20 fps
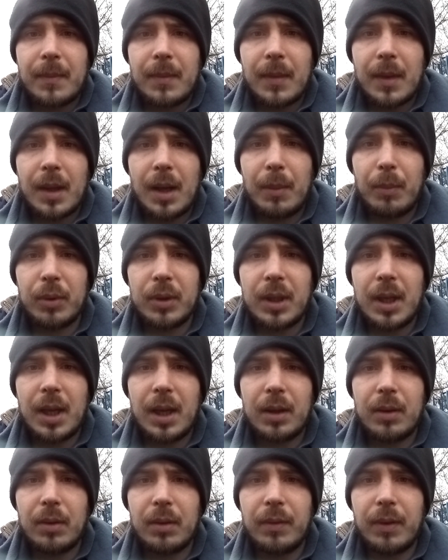Albo nie
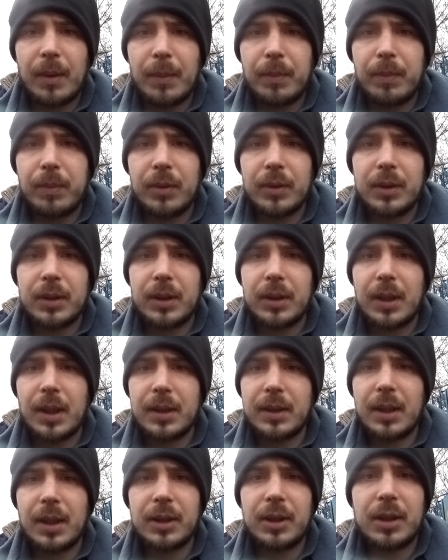kurwa, bo
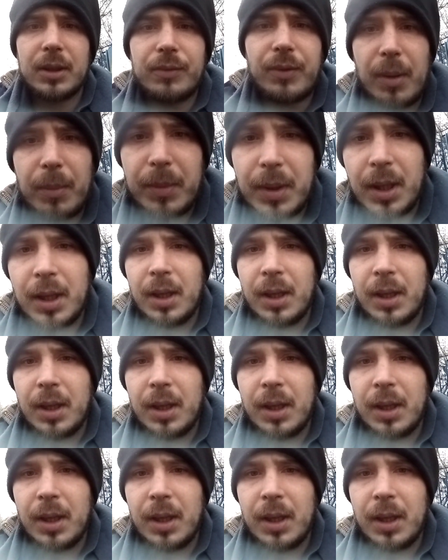siedzę z wami.